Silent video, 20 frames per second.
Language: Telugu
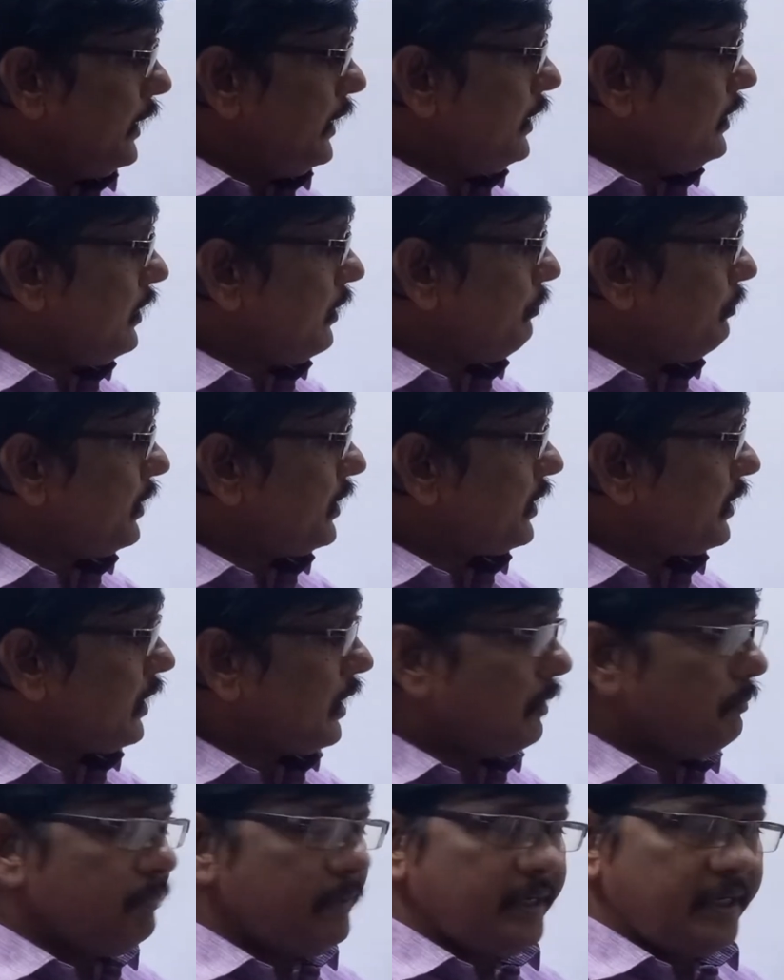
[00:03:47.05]
ఇది అమ్మీటర్
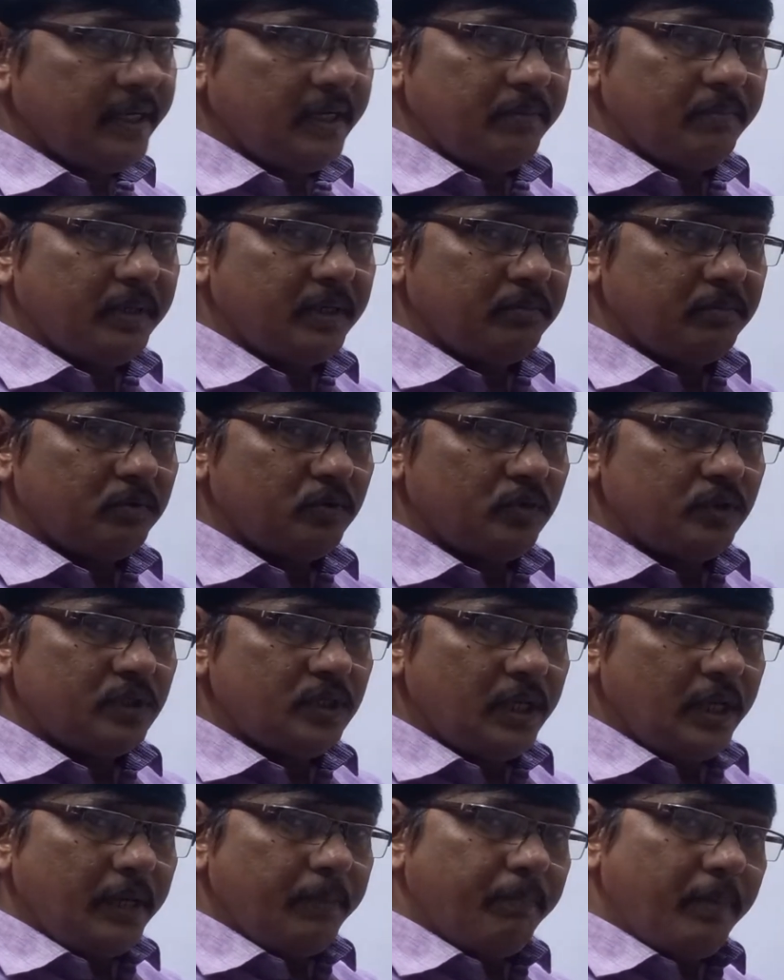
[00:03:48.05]
అమ్మీటర్ని మనము
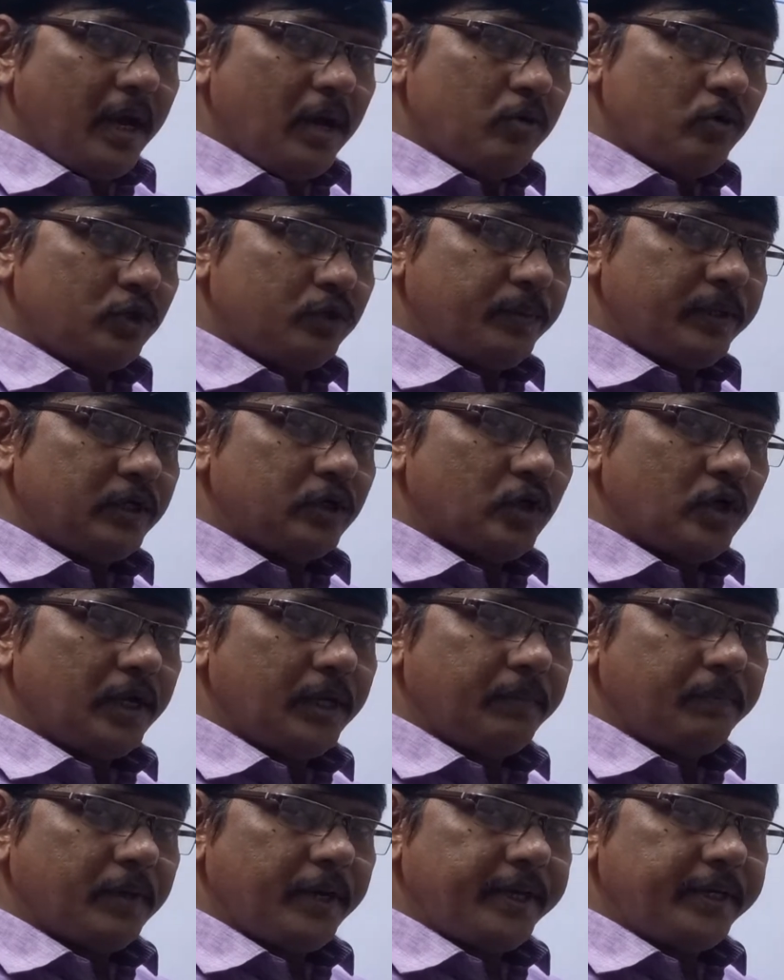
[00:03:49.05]
బాగా గుర్తుపెట్టుకోవాలి
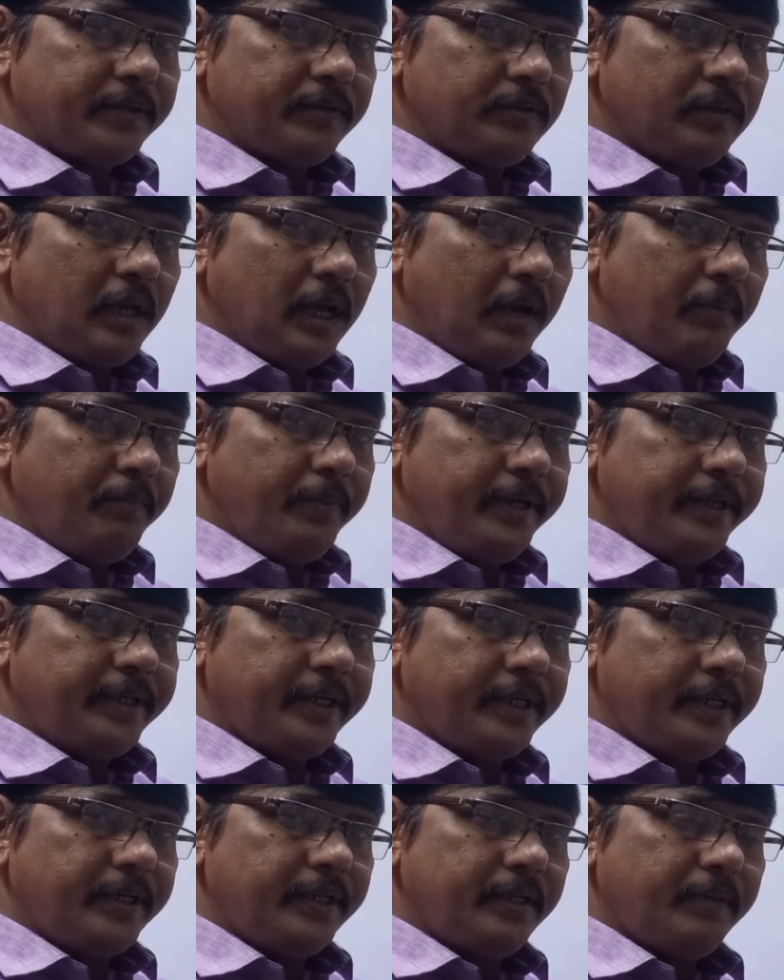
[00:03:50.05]
ఈ పాయింట్
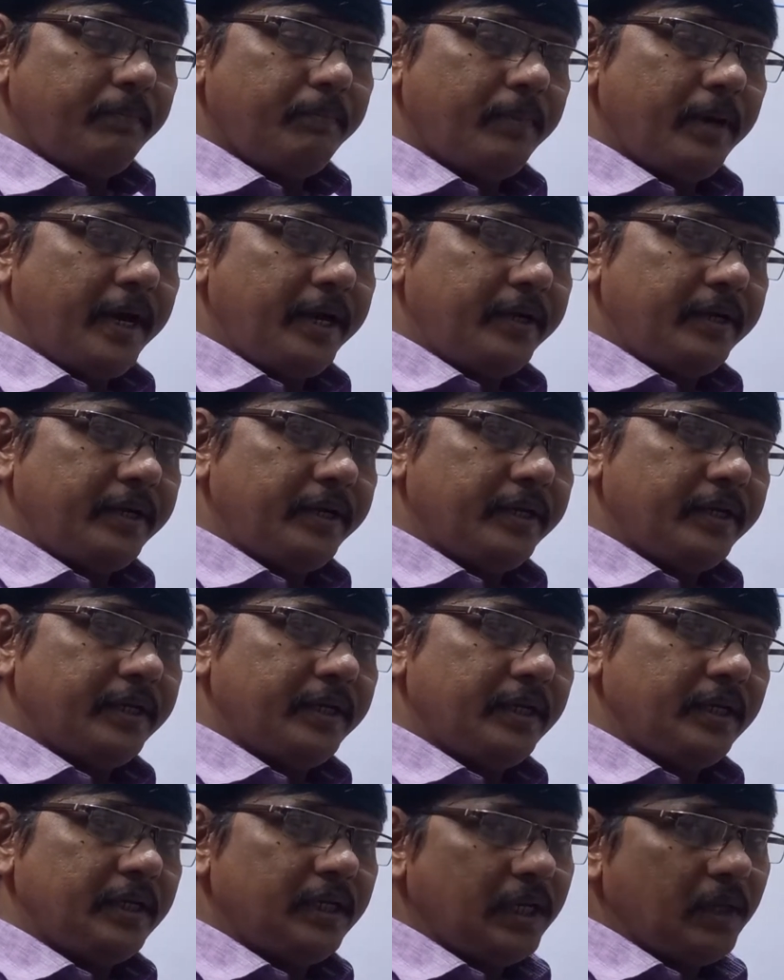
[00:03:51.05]
అమ్మేటర్ని బ్యాటరీకి
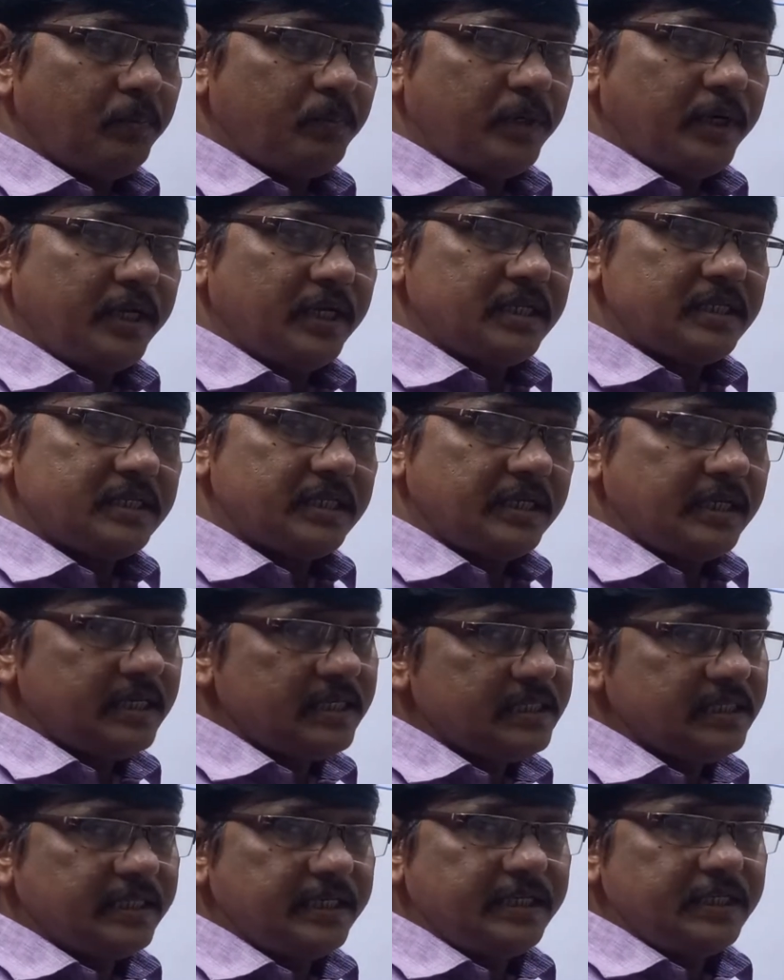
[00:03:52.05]
ఎప్పుడైనా సరే
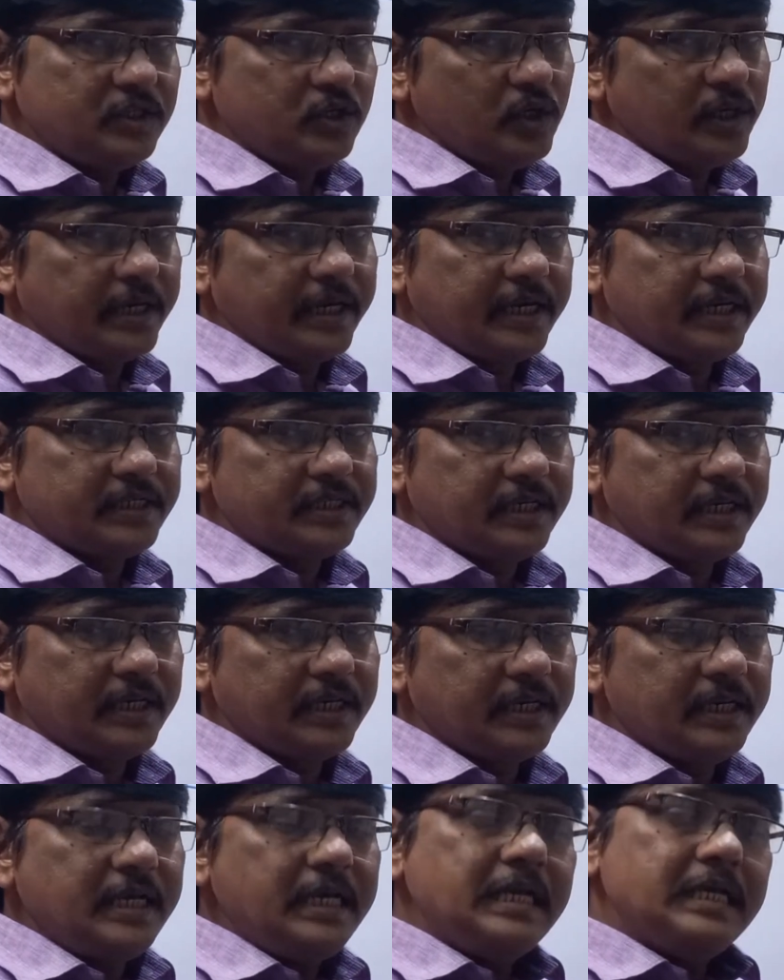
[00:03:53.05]
సిరీస్లో కనెక్ట్ చేయాలి
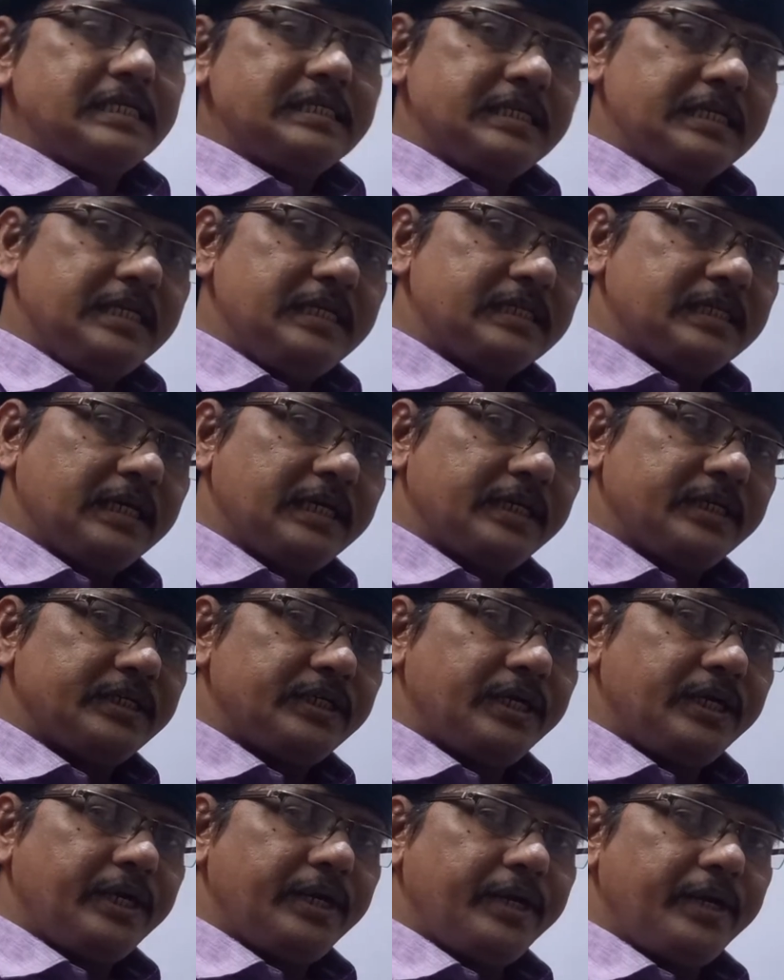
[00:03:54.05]
సిరీస్ కనెక్షన్
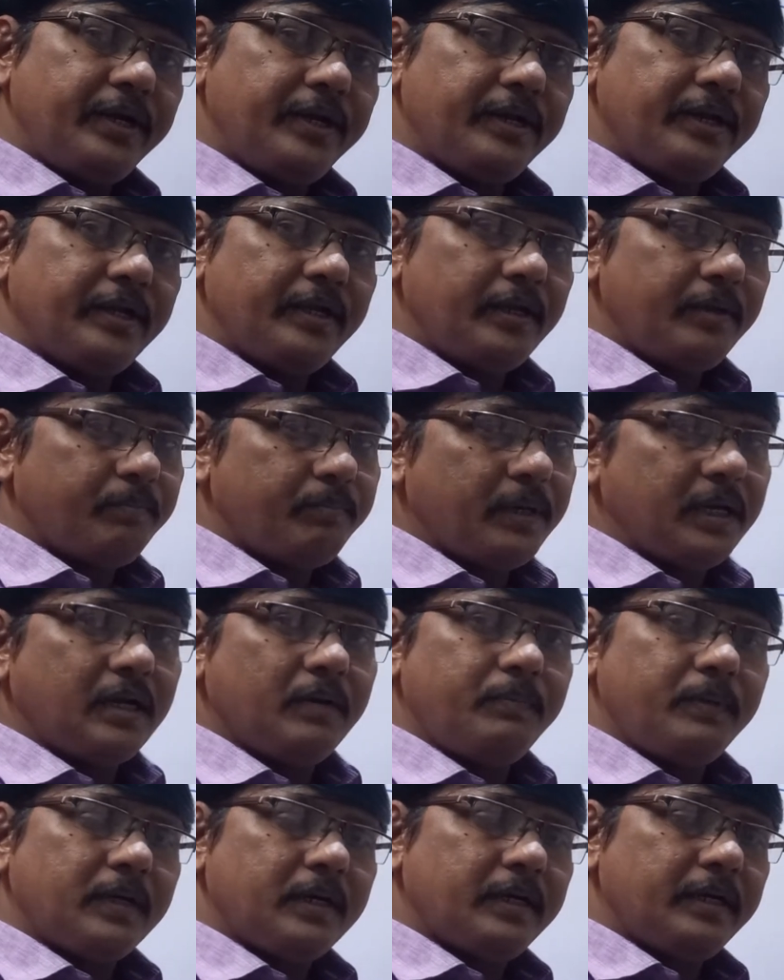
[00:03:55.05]
అంటే ఏంటి పక్క
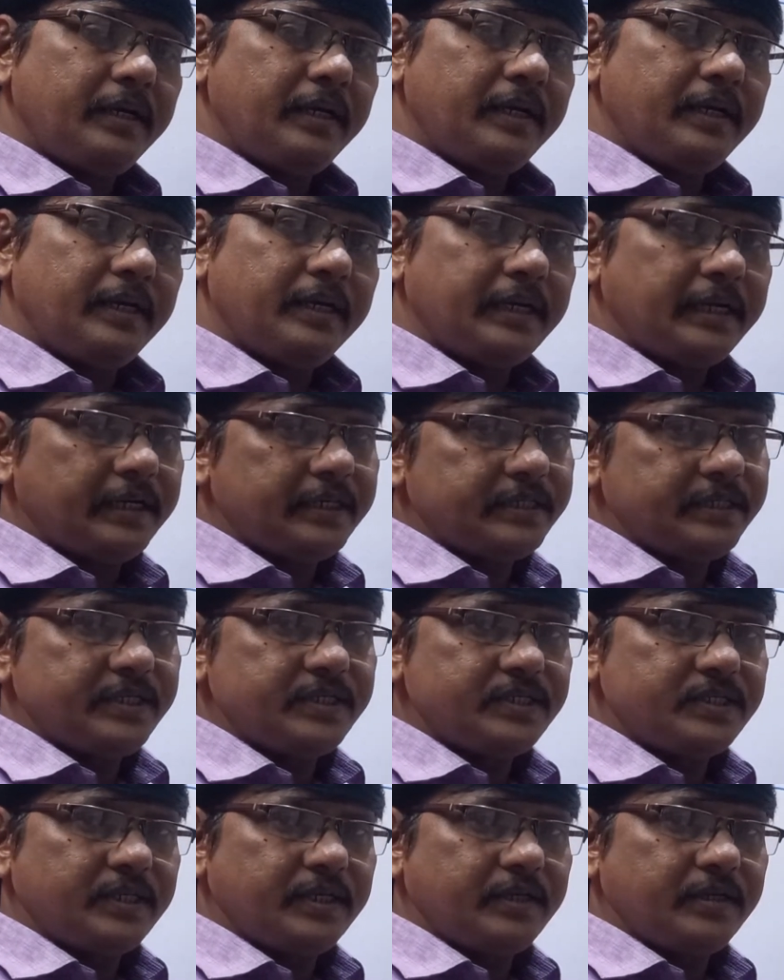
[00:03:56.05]
పక్కనే కనెక్ట్
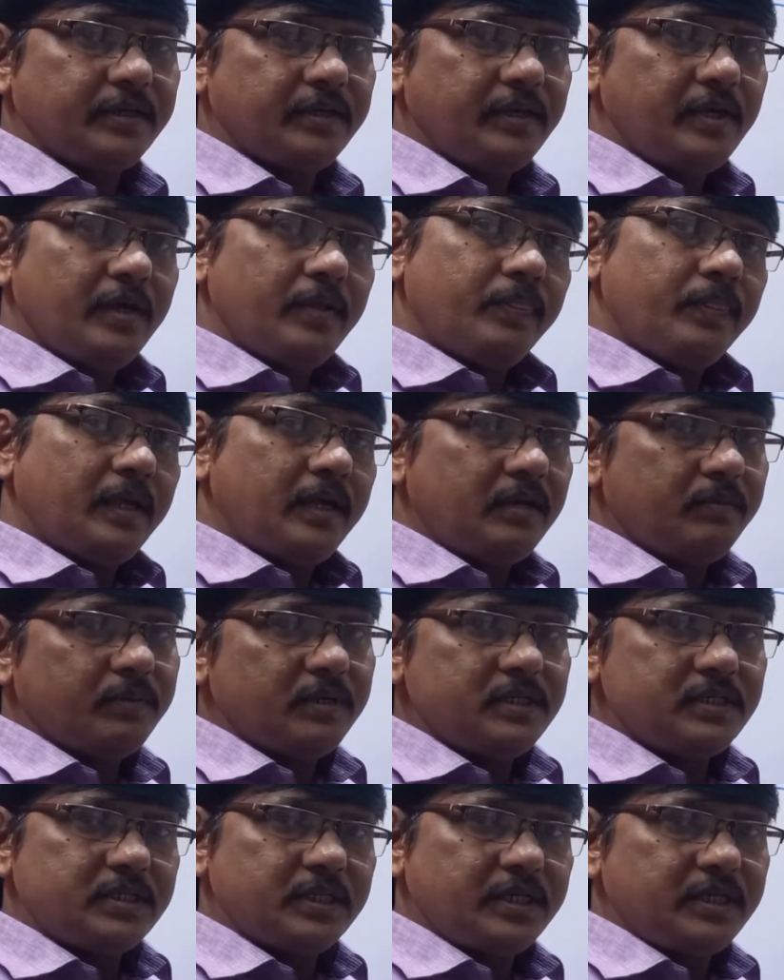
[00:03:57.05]
చేస్తే దాన్ని
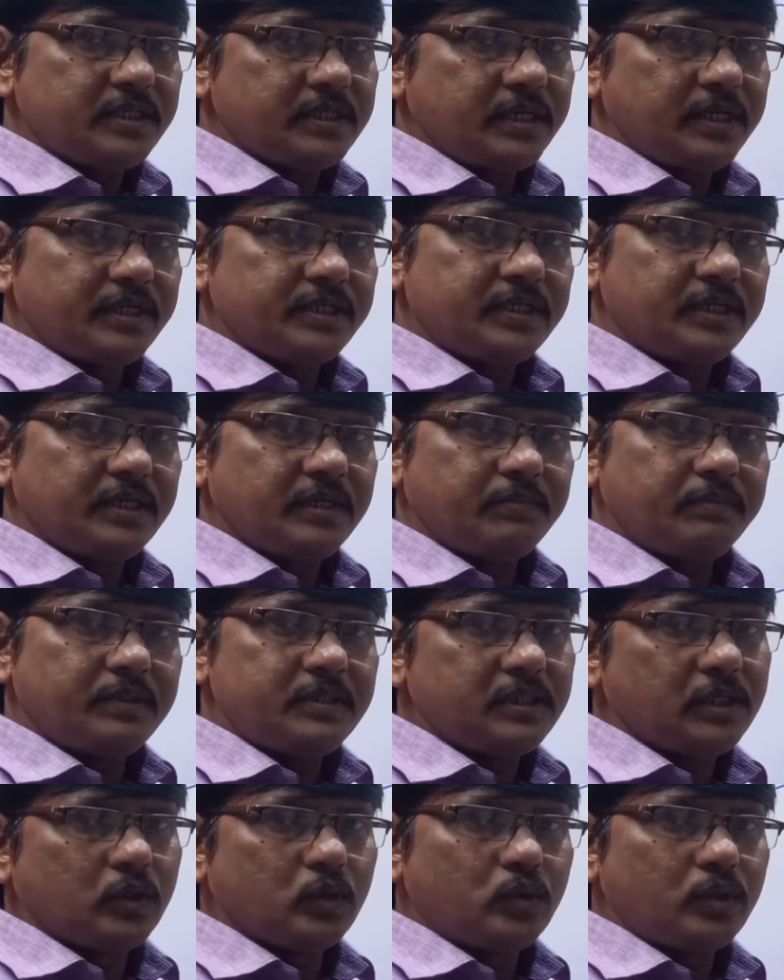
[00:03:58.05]
మనం సిరీస్ కనెక్షన్ అని
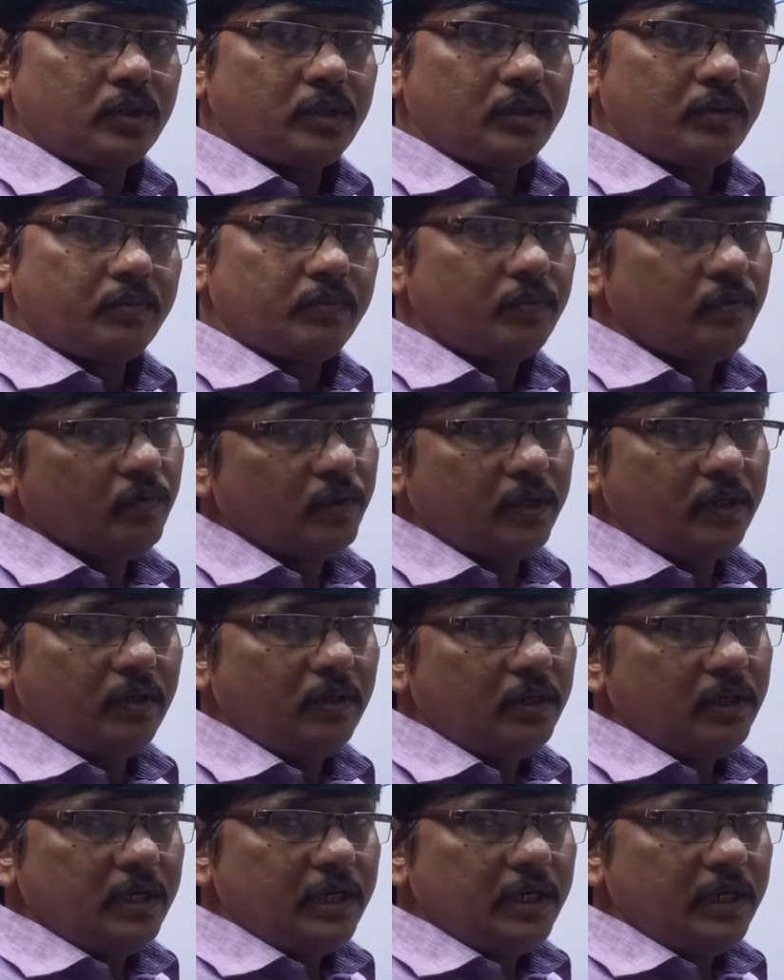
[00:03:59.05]
చెప్పేసి అనుకుంటాం ఓకేనా